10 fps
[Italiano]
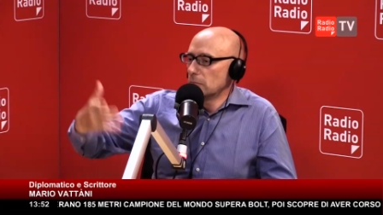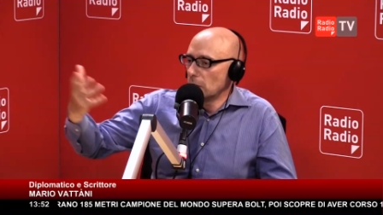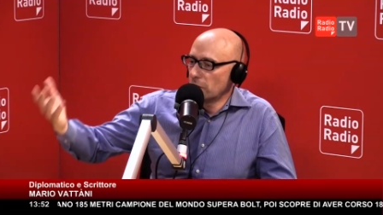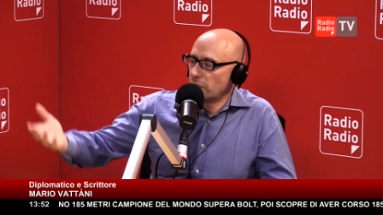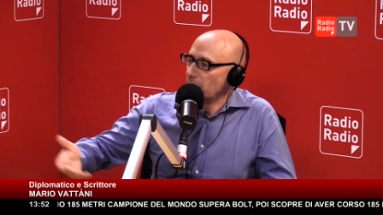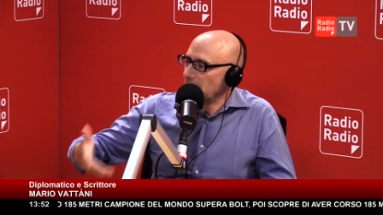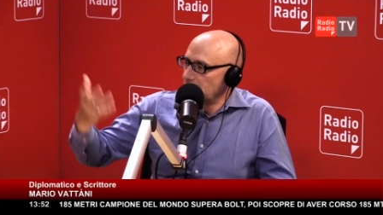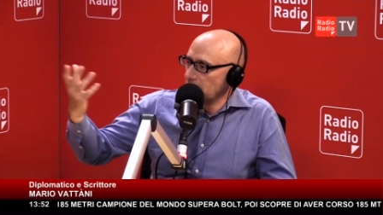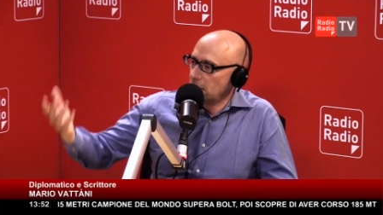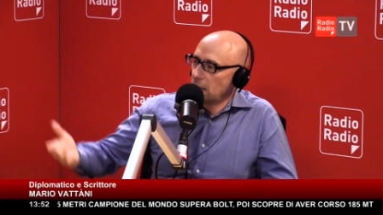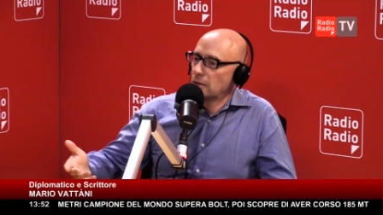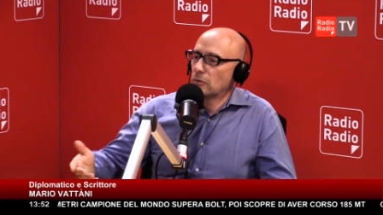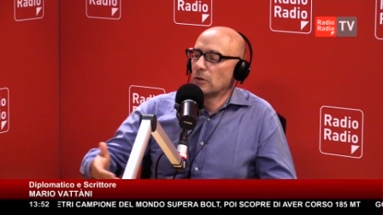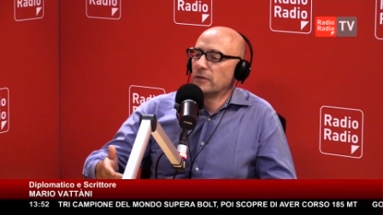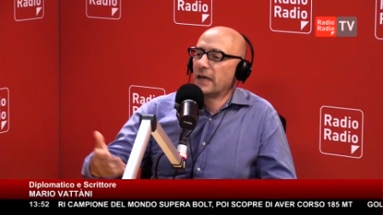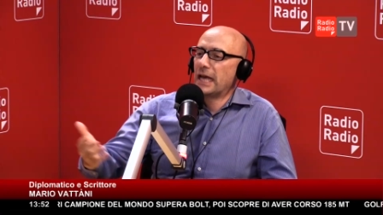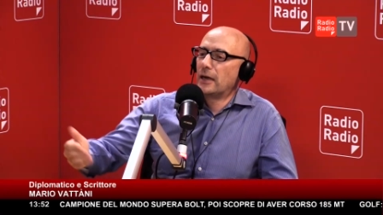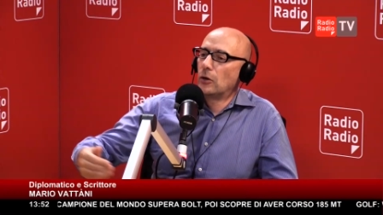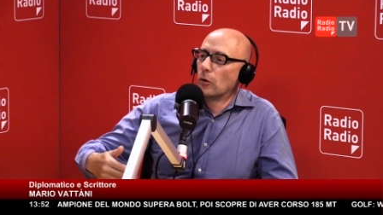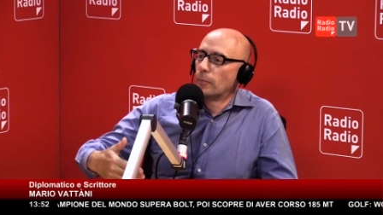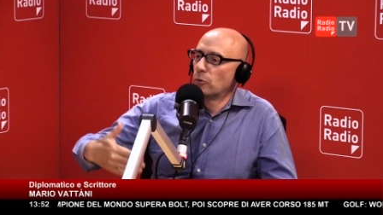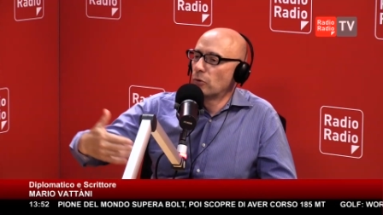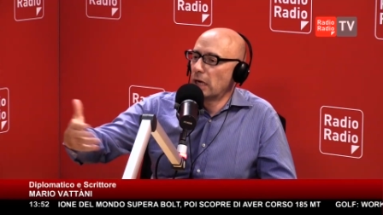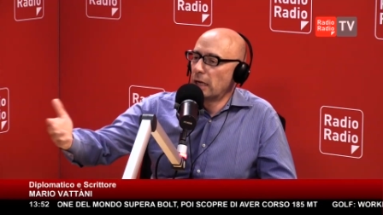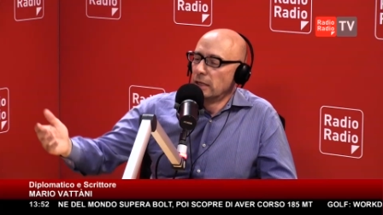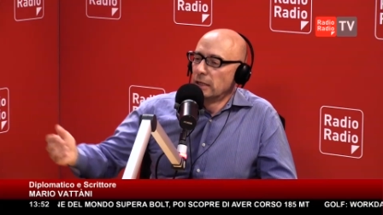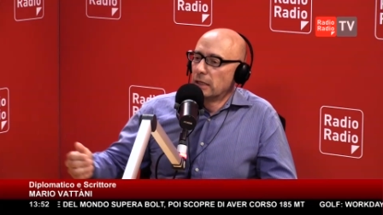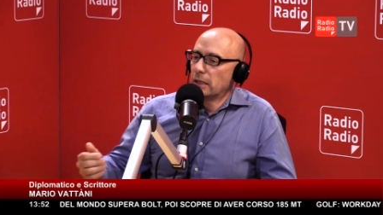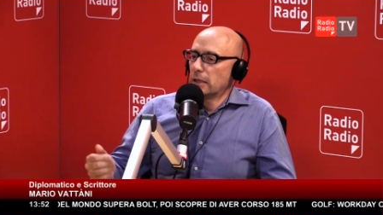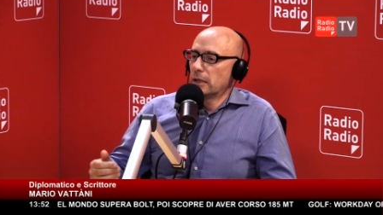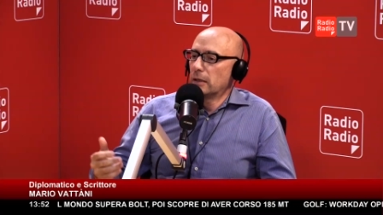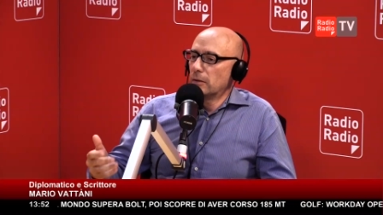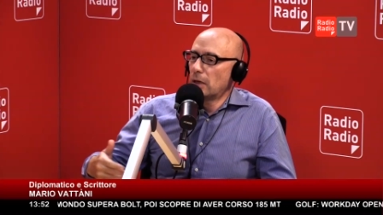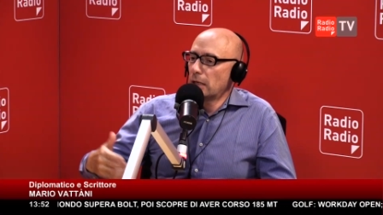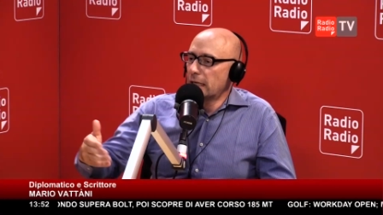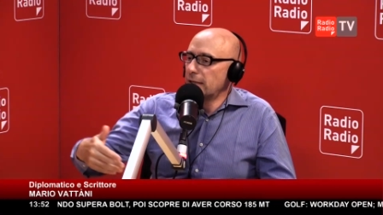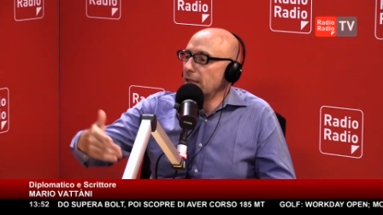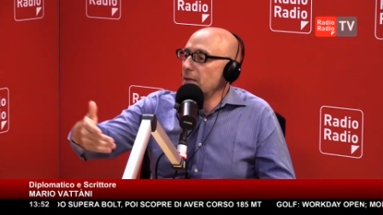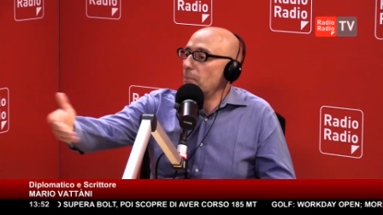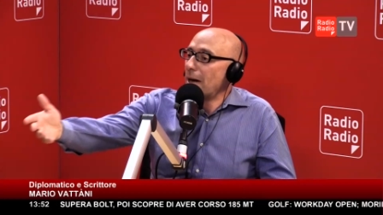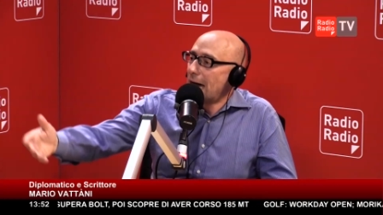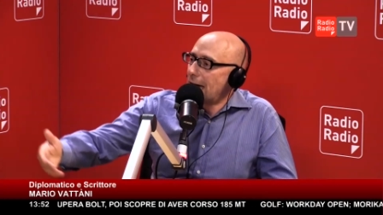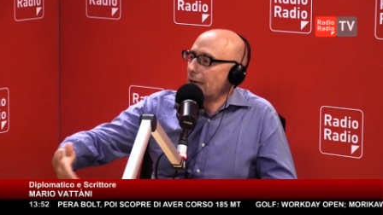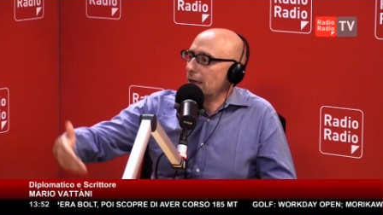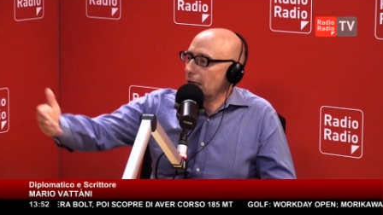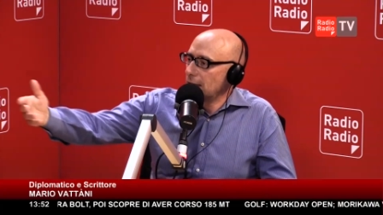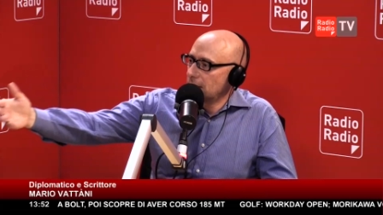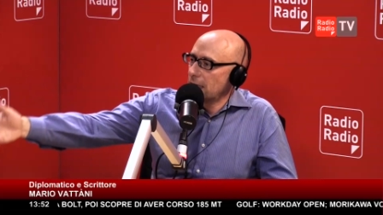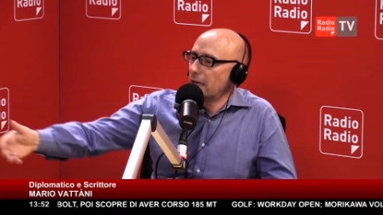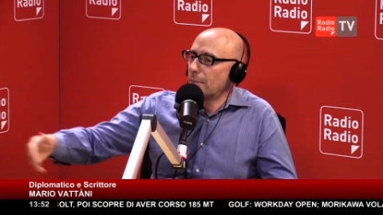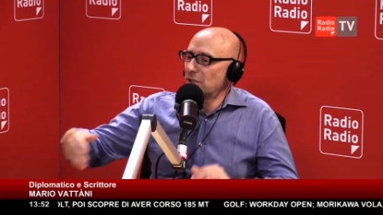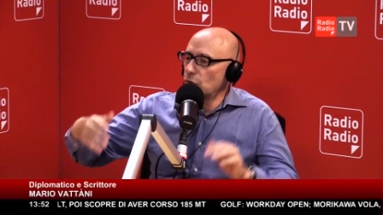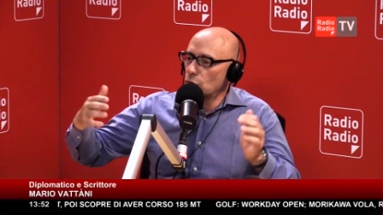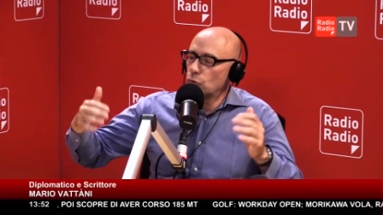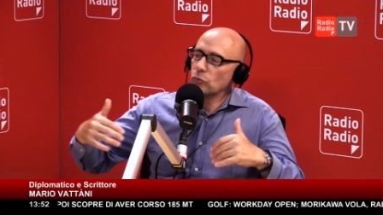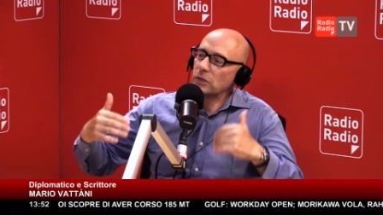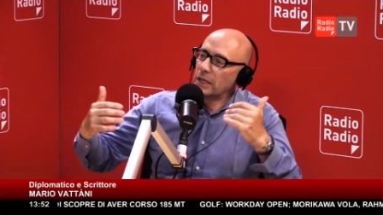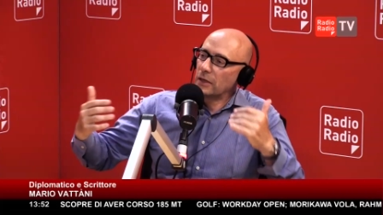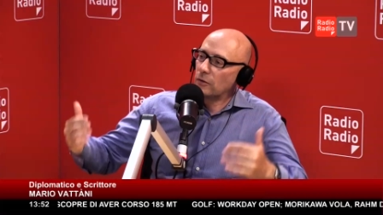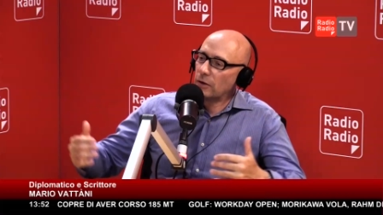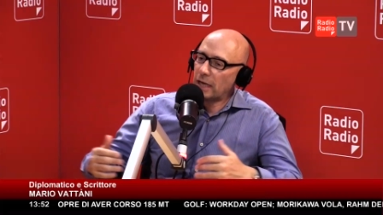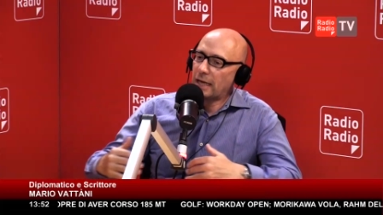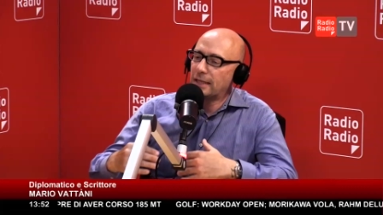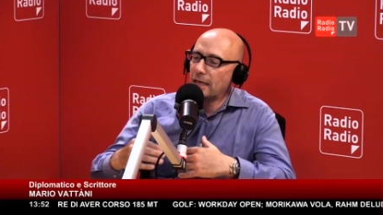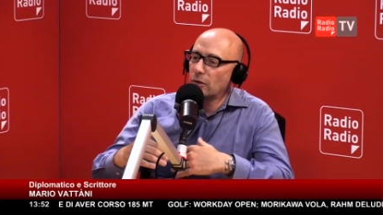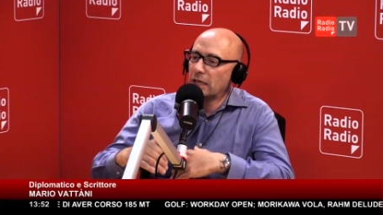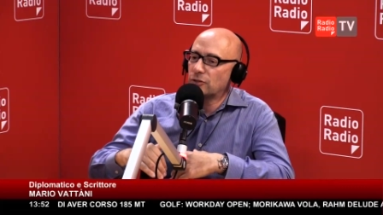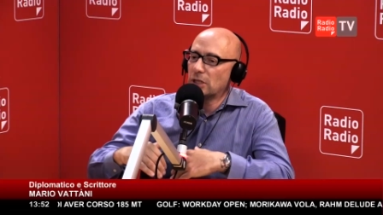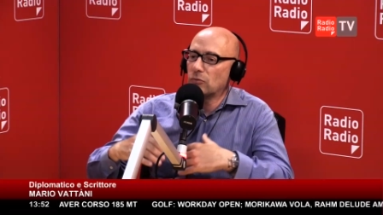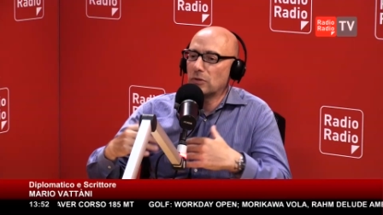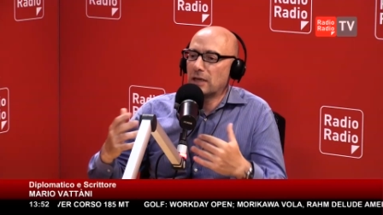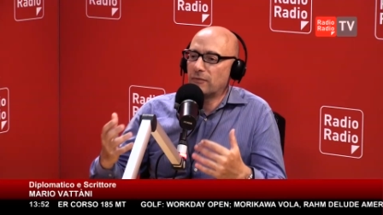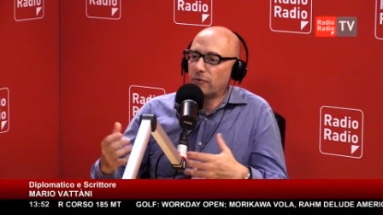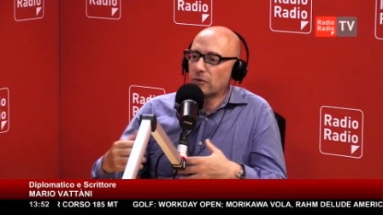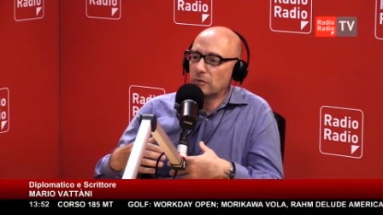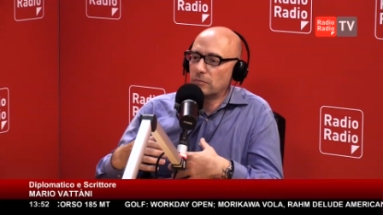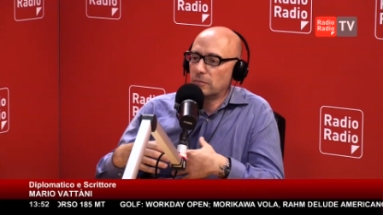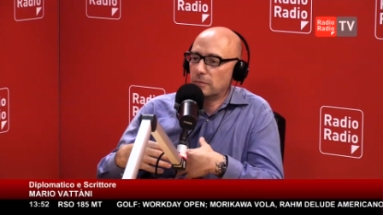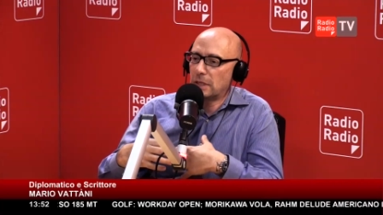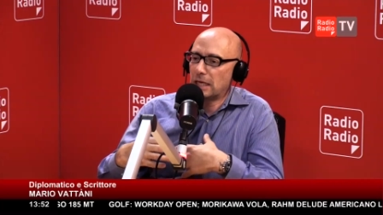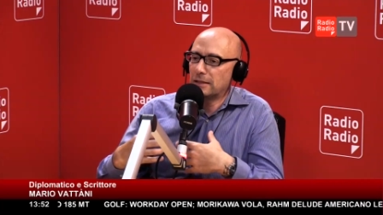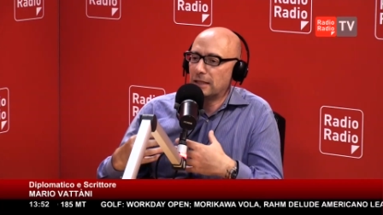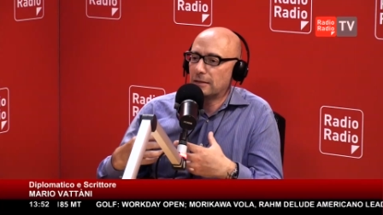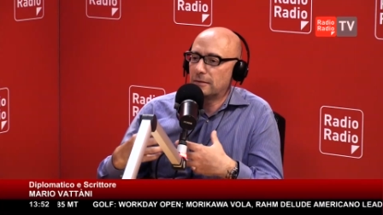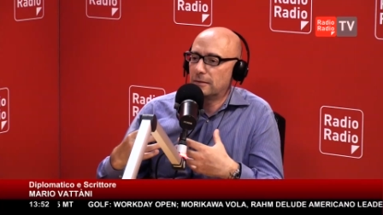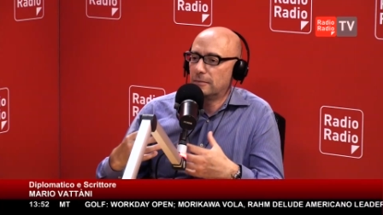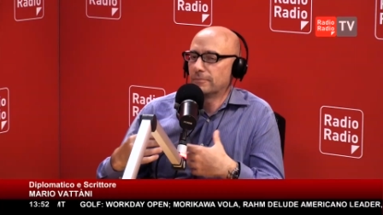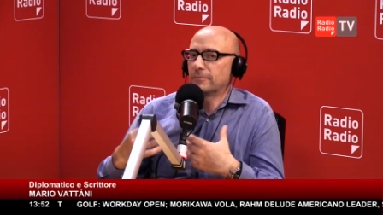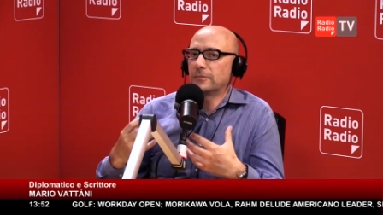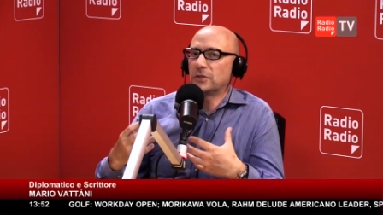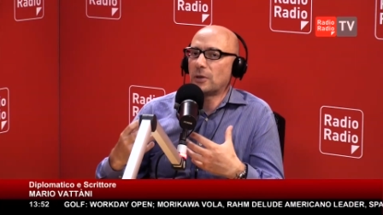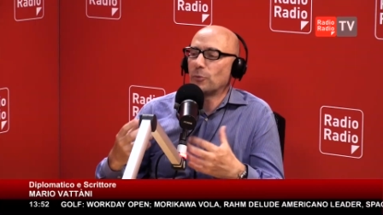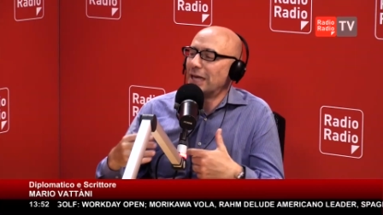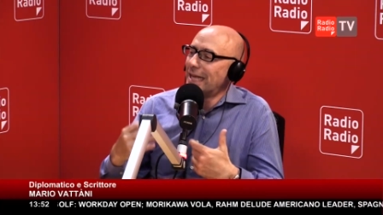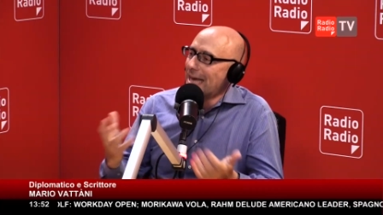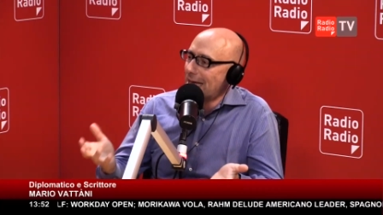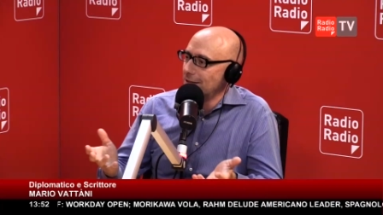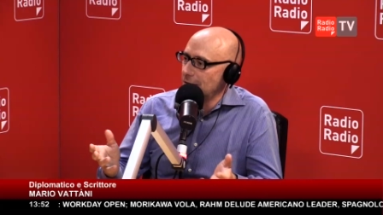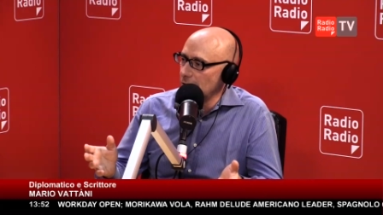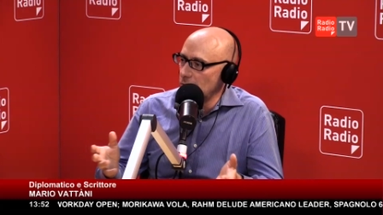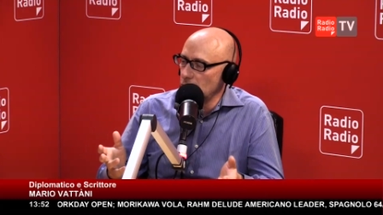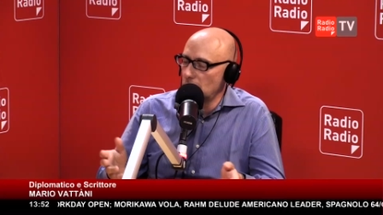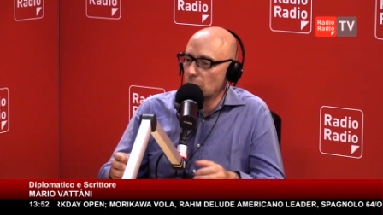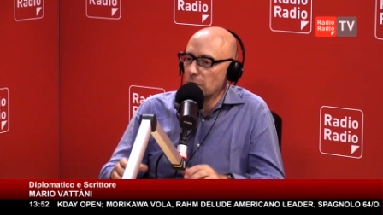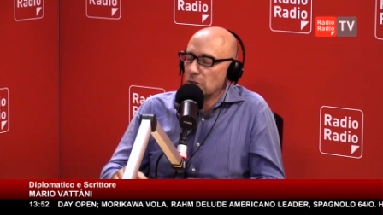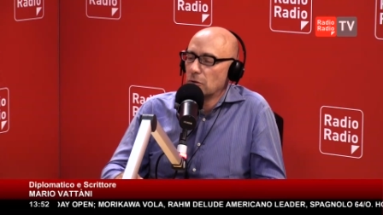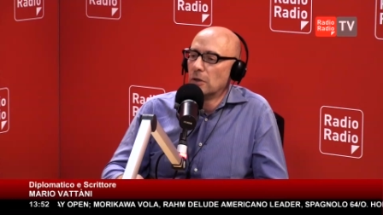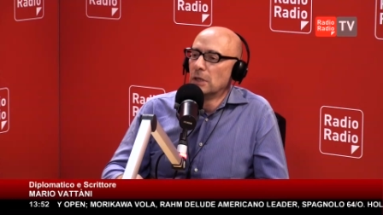ovviamente di alto livello, oppure eh, anche in dei bar la sera, ma sono tutte, eh, è chiaro che c'è una for- grande diciamo, eleganza in tutto questo.